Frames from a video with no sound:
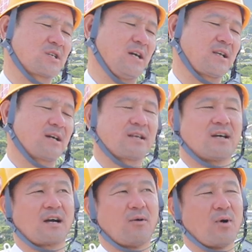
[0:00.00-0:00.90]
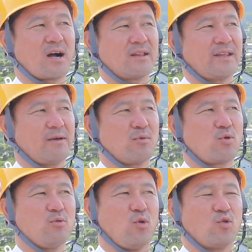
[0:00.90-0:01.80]
使い方なんか分かんないもう
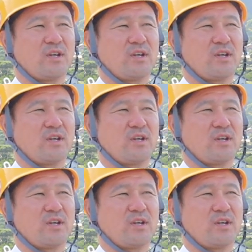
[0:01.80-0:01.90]
これも